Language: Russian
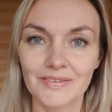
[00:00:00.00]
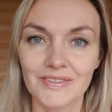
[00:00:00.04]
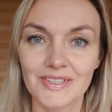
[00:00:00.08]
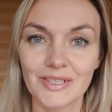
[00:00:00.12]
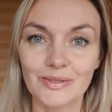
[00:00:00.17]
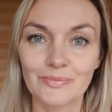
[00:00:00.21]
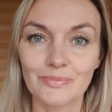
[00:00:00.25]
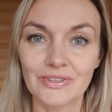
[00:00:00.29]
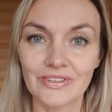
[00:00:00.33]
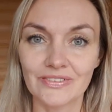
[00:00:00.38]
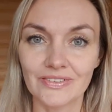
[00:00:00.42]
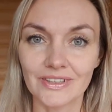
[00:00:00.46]

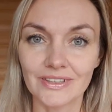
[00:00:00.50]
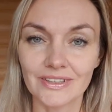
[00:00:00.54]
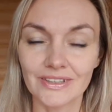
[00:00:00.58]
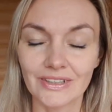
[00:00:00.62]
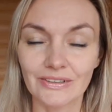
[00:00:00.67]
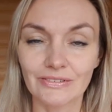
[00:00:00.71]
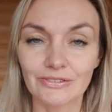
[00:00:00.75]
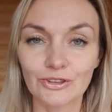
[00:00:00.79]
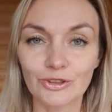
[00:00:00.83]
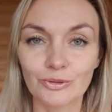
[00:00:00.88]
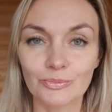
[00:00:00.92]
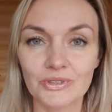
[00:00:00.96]
Всем привет!
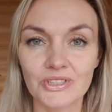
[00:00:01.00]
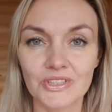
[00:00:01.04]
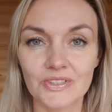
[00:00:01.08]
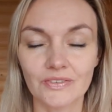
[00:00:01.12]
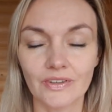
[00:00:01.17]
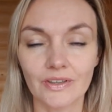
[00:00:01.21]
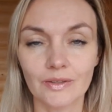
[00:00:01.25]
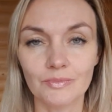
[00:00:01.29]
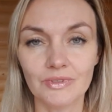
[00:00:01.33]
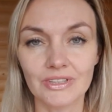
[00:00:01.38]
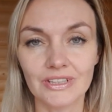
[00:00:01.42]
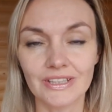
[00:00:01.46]
Давно мы с
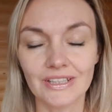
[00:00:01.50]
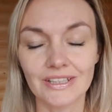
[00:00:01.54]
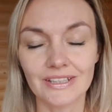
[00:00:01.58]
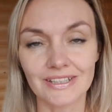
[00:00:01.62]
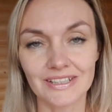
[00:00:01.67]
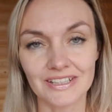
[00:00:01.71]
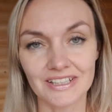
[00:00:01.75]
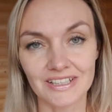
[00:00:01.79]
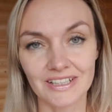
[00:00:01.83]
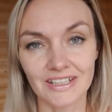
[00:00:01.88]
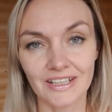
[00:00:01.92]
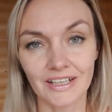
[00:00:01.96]
вами не
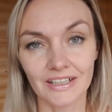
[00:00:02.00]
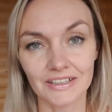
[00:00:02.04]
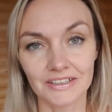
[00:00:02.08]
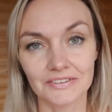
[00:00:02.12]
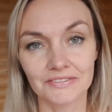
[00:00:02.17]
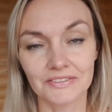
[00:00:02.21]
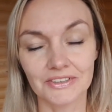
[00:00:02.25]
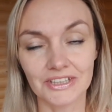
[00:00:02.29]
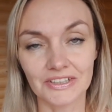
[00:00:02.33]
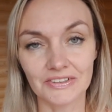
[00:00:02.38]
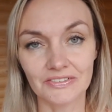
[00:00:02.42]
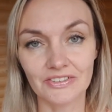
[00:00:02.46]

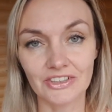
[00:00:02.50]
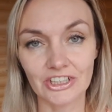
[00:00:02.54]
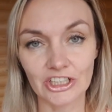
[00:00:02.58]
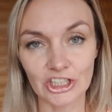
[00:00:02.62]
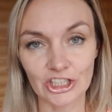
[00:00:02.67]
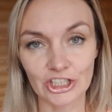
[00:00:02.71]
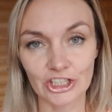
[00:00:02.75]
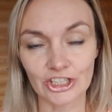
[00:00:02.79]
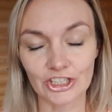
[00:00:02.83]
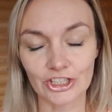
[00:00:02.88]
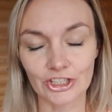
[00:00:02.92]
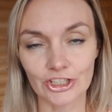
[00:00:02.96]
разглядывали
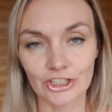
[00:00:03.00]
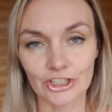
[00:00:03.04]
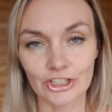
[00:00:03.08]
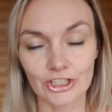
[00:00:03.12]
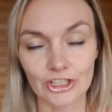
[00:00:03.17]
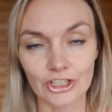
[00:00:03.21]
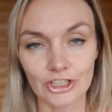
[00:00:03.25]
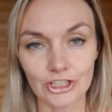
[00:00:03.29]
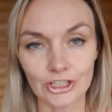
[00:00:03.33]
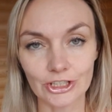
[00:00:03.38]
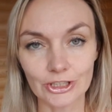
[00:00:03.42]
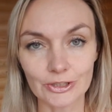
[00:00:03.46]
вещи с
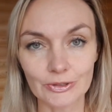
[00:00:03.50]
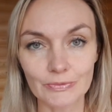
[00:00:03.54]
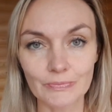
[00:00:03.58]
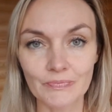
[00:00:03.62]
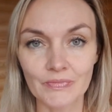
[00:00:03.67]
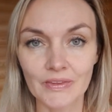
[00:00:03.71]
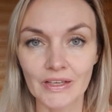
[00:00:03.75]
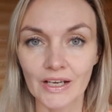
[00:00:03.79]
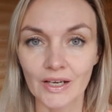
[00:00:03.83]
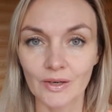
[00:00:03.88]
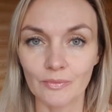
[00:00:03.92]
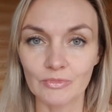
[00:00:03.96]
Шиин.
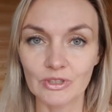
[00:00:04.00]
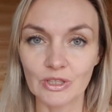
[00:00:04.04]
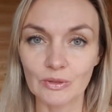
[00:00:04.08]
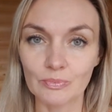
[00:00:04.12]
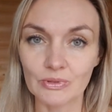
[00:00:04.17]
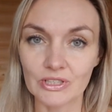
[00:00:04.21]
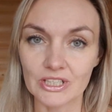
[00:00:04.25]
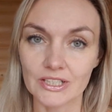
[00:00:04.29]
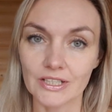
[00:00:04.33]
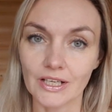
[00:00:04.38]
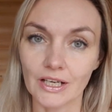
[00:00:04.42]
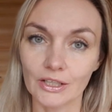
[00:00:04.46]
Мне
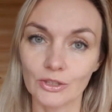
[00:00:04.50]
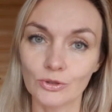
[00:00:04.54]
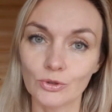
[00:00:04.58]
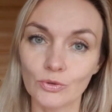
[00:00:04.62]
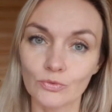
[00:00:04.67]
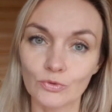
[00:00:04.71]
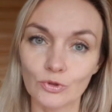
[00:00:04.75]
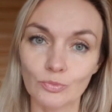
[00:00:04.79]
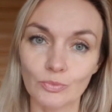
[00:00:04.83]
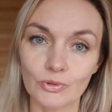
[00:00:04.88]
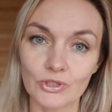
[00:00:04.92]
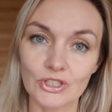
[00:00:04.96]
прислали
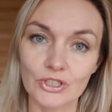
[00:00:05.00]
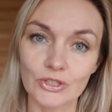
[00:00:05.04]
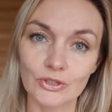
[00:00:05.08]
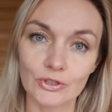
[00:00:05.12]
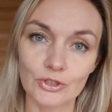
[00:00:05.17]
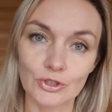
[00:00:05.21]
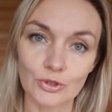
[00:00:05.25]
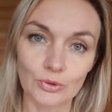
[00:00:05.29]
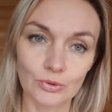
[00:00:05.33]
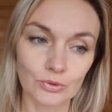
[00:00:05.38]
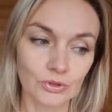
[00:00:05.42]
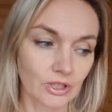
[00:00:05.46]
новую
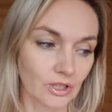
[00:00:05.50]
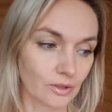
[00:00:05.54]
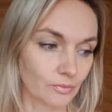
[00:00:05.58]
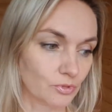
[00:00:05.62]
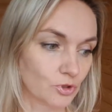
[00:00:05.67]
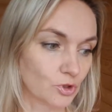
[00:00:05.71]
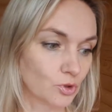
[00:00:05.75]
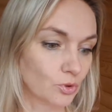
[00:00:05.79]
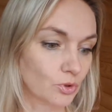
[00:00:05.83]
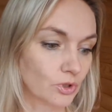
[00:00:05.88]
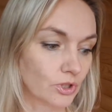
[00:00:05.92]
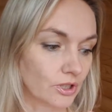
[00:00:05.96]
посылочку на
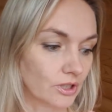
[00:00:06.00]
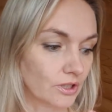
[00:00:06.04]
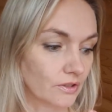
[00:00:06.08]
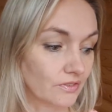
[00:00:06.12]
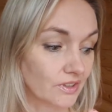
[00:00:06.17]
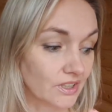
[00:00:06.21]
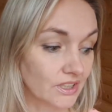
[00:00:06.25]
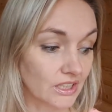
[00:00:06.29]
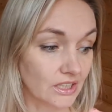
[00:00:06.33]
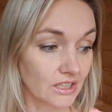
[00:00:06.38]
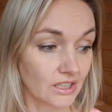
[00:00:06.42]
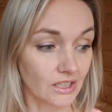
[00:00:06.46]
обзор, и в
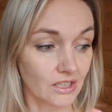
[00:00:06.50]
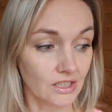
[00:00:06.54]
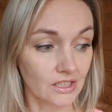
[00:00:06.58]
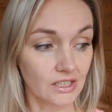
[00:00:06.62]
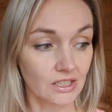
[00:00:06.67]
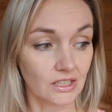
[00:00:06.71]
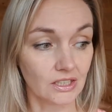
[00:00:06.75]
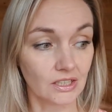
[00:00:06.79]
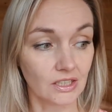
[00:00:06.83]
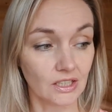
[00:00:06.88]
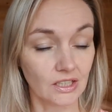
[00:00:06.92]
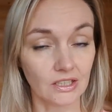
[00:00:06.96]
этот раз
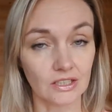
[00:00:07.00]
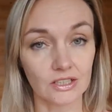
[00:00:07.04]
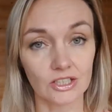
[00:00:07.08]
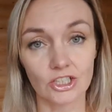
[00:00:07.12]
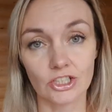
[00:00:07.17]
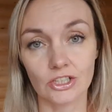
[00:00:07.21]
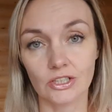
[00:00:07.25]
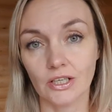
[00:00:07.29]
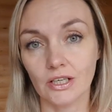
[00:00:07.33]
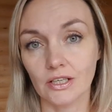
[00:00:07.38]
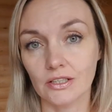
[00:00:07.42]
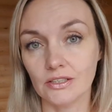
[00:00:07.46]
она
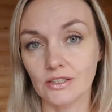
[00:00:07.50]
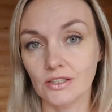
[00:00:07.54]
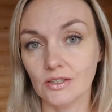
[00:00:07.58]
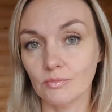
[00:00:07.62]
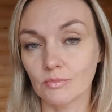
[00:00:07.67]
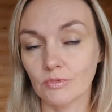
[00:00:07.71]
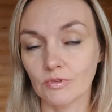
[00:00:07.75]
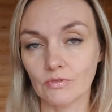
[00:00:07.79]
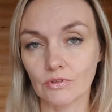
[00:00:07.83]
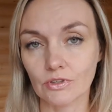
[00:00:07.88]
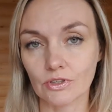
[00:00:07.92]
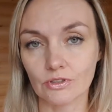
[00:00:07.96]
шла
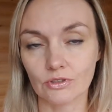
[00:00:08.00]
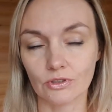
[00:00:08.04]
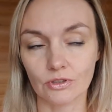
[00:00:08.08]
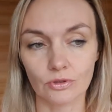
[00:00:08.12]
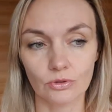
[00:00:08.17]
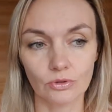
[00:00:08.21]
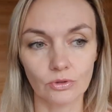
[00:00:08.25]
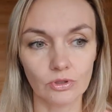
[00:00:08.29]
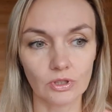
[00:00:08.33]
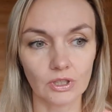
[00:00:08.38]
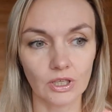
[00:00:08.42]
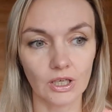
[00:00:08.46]
неимоверно
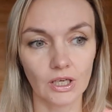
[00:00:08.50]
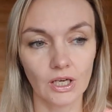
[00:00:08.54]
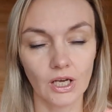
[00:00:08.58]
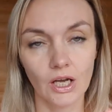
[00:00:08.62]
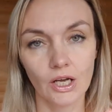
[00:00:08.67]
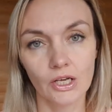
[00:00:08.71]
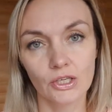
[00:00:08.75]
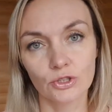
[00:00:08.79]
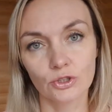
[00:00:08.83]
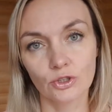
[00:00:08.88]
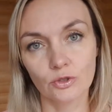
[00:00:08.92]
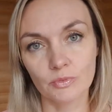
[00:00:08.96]
долго.
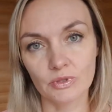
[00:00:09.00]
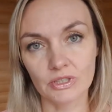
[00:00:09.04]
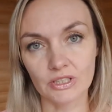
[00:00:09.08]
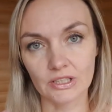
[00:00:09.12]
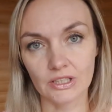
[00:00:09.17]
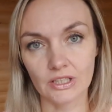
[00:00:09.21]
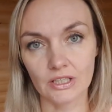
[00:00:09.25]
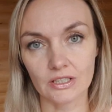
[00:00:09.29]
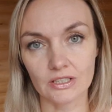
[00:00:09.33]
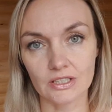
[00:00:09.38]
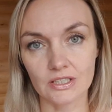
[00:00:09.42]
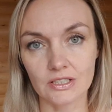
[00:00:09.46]
Номер
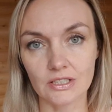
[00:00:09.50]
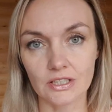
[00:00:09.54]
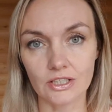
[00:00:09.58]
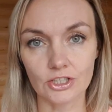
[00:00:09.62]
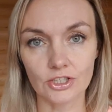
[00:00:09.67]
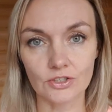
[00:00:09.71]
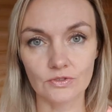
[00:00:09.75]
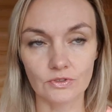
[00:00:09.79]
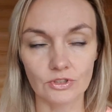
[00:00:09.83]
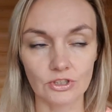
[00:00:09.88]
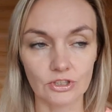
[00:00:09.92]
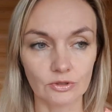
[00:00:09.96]
для
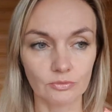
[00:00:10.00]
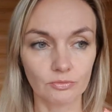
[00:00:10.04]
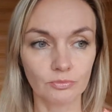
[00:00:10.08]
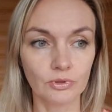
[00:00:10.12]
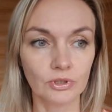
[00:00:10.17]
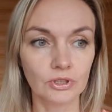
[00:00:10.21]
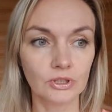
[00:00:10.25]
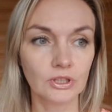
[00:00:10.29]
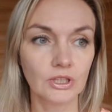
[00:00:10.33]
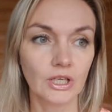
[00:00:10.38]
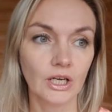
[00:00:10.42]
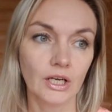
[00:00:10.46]
отслеживания
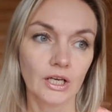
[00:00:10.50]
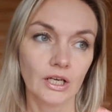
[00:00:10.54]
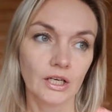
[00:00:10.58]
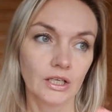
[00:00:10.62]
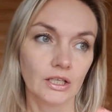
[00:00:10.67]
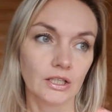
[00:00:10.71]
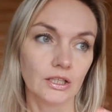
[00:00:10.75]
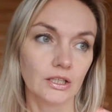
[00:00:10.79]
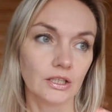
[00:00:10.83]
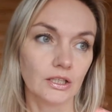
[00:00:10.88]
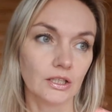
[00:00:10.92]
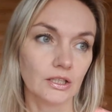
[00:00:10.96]
был,
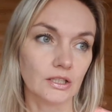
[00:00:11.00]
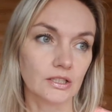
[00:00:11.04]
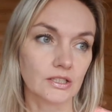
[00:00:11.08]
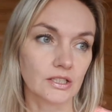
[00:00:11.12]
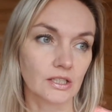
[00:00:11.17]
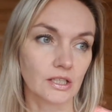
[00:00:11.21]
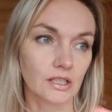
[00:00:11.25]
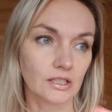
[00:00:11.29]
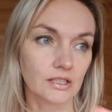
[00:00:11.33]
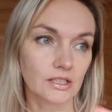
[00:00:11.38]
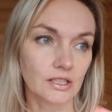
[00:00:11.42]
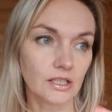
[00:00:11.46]
и
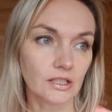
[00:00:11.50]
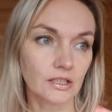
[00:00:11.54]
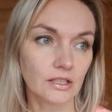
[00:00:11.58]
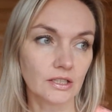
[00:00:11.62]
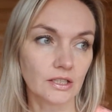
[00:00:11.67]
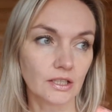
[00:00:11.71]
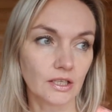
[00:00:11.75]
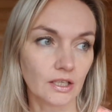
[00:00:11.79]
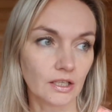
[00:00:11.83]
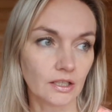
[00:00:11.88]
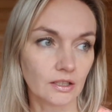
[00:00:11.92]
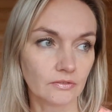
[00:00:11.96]
заказала
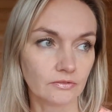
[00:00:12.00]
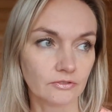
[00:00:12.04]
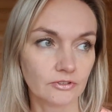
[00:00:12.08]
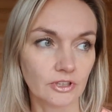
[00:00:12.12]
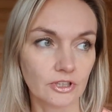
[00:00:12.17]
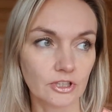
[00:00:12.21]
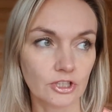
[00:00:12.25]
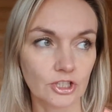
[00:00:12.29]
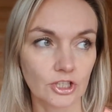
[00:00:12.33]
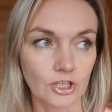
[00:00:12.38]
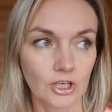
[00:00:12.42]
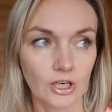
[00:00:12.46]
я в
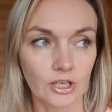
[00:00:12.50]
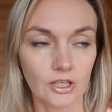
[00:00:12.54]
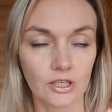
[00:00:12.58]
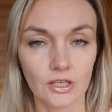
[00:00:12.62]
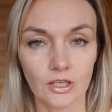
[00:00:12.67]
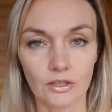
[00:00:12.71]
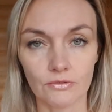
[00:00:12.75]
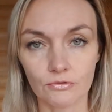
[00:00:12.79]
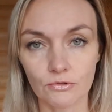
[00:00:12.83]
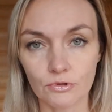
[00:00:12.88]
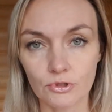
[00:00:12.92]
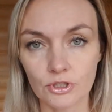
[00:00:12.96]
начале
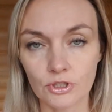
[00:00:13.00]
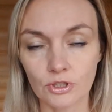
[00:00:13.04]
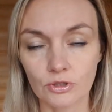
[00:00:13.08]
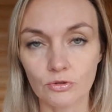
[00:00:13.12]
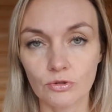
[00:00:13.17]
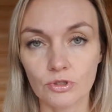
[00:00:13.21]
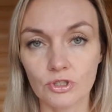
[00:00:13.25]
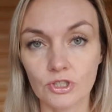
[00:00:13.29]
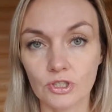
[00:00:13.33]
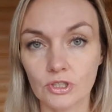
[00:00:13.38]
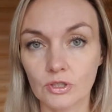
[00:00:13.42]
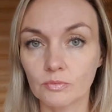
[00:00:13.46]
августа,
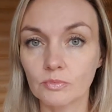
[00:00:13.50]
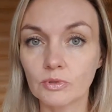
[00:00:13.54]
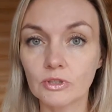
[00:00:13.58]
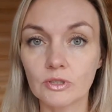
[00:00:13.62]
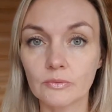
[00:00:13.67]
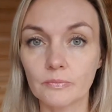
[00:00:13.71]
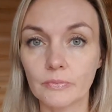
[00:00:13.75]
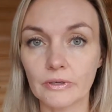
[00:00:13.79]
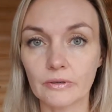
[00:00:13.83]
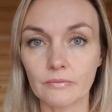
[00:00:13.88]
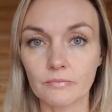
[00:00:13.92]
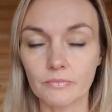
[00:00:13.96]
то есть это
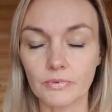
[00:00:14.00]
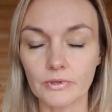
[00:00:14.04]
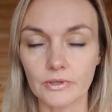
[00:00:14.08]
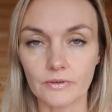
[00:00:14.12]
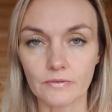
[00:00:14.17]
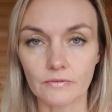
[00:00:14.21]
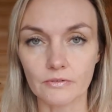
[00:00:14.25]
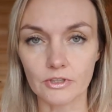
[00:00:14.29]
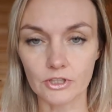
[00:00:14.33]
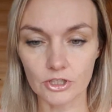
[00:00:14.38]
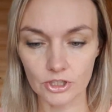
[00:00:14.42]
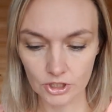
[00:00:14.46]
были прям
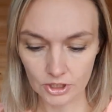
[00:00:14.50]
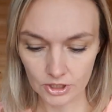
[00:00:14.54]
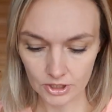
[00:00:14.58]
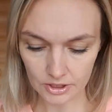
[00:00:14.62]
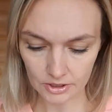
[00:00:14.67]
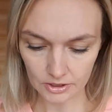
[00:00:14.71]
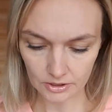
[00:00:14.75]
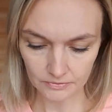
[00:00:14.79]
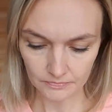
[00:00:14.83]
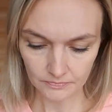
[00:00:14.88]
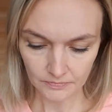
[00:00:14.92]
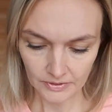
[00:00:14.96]
первые
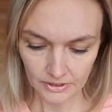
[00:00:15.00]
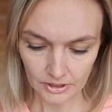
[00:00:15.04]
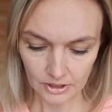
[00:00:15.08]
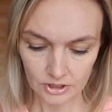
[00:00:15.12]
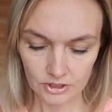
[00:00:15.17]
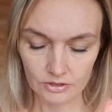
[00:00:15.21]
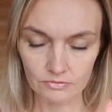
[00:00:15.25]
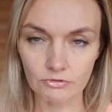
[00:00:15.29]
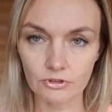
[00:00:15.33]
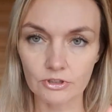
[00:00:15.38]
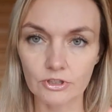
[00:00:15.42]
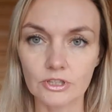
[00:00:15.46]
числа.
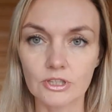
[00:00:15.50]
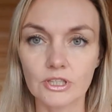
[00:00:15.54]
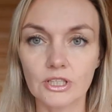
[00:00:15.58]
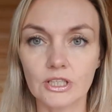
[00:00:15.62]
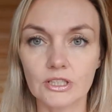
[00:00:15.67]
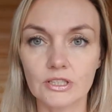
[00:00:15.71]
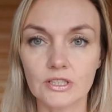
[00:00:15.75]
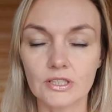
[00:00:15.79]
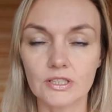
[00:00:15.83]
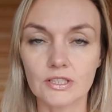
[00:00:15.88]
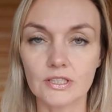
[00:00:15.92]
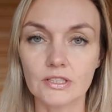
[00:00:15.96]
Сегодня
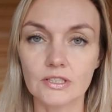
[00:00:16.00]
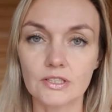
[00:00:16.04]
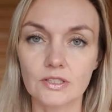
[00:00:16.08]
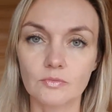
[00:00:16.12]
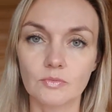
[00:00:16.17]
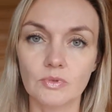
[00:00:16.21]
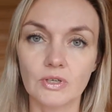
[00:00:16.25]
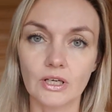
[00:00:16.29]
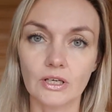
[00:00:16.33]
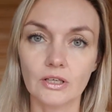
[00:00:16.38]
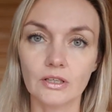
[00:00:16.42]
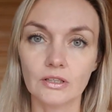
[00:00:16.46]
3
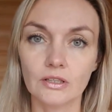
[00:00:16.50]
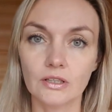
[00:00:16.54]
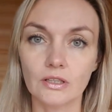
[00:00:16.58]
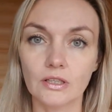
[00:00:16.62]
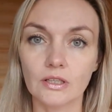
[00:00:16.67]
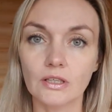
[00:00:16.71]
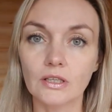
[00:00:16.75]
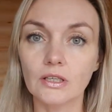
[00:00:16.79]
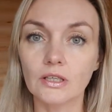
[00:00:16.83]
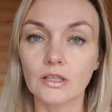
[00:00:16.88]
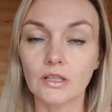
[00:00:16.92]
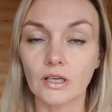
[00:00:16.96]
сентября, и
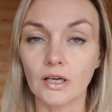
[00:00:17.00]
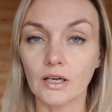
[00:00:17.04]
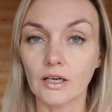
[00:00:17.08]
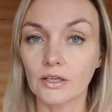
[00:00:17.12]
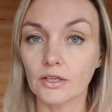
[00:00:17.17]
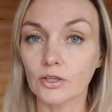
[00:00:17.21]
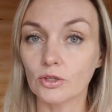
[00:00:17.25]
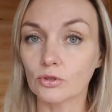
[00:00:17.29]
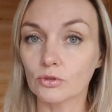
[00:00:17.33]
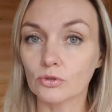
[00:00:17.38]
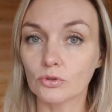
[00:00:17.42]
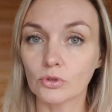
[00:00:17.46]
я
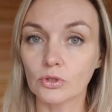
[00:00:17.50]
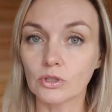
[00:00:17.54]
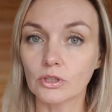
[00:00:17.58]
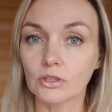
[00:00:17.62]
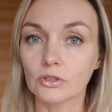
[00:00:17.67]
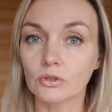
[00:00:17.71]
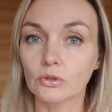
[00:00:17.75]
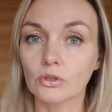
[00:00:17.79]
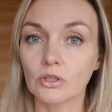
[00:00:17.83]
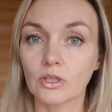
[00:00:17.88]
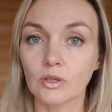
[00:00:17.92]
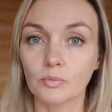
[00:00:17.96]
ее
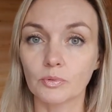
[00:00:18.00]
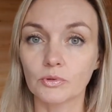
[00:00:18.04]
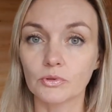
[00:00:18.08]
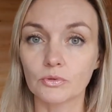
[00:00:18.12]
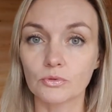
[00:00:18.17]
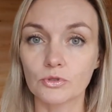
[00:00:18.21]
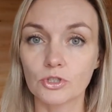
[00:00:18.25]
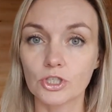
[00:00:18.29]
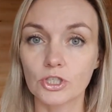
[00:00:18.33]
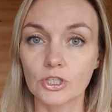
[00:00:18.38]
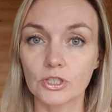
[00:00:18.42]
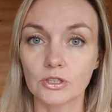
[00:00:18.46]
только-только
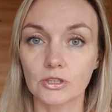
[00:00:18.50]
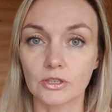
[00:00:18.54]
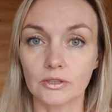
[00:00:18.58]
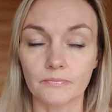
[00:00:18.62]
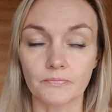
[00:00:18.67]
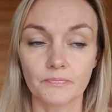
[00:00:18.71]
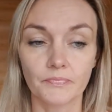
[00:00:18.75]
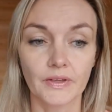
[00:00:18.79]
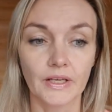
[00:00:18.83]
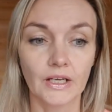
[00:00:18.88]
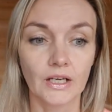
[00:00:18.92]
получила.